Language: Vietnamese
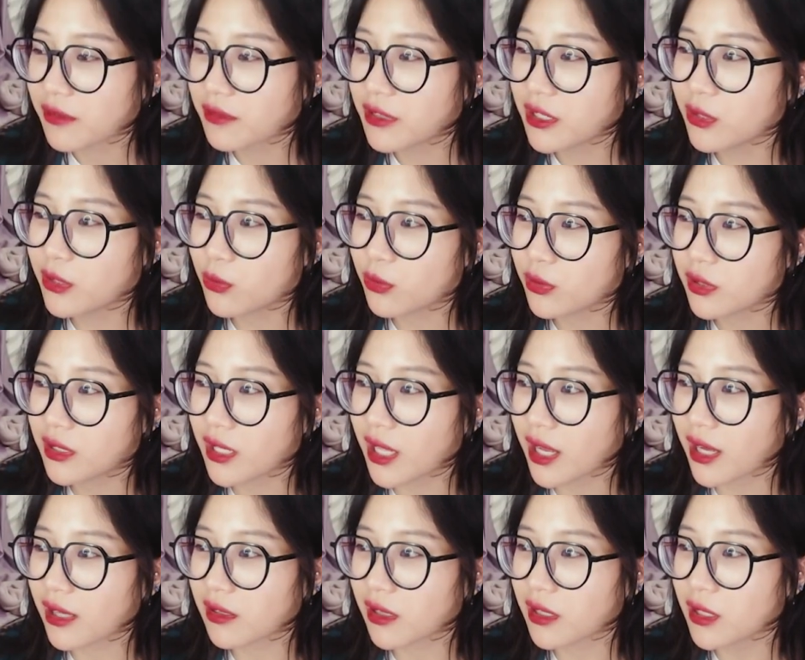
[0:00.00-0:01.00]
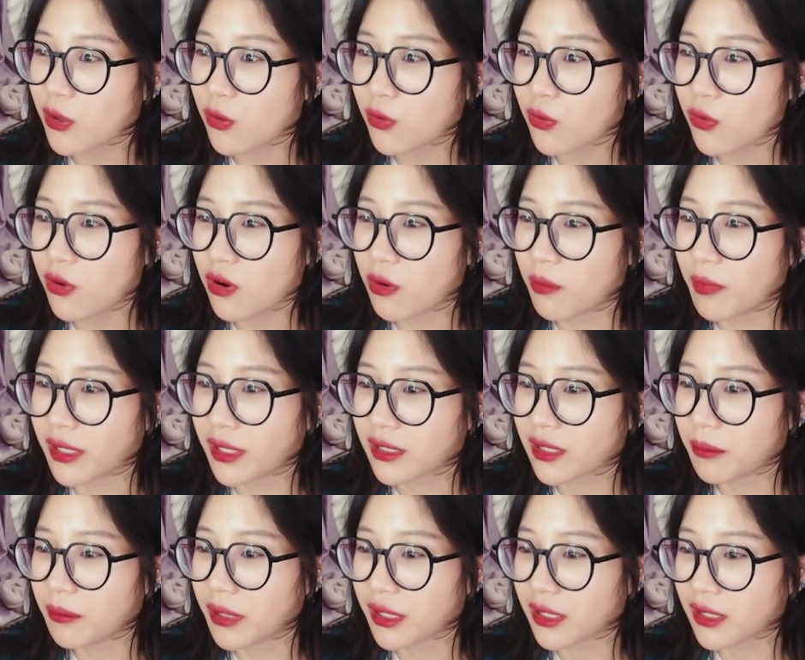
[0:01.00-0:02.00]
ví dụ như là người yêu cũ của mình
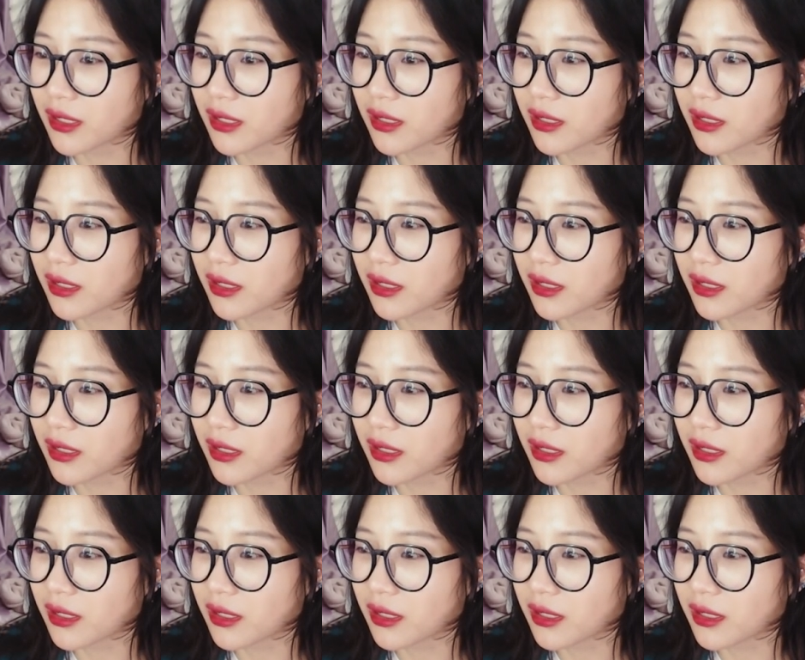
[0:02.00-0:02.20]
thì mình